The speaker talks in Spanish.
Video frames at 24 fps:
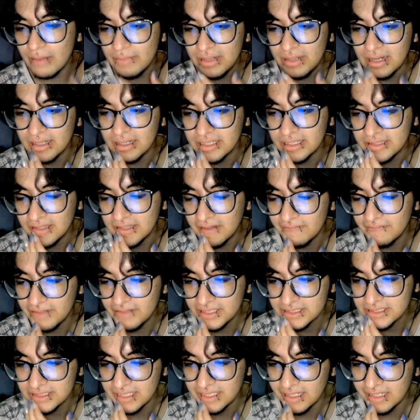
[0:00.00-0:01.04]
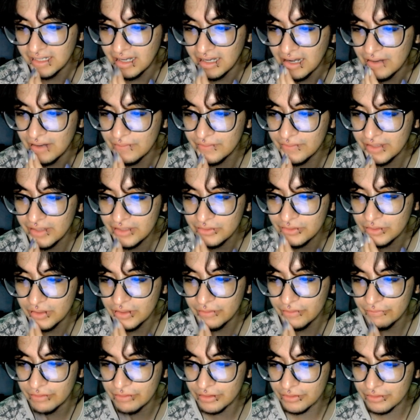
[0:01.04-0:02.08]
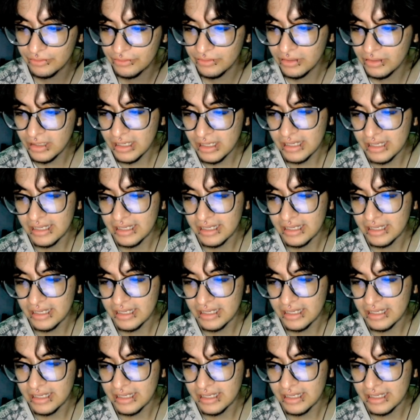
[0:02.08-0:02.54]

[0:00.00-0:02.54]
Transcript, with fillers: me la quitaba hasta ahora, no recuerdo